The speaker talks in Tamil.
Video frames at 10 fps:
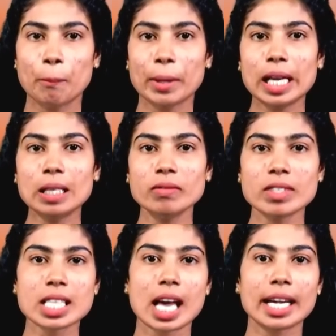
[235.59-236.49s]
மேலும்
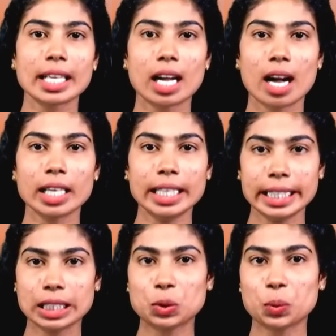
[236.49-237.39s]
விசாரணைக்காக
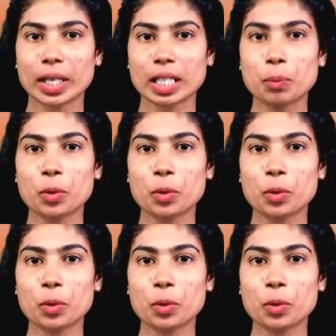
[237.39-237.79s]
நீதித்துறைக்கு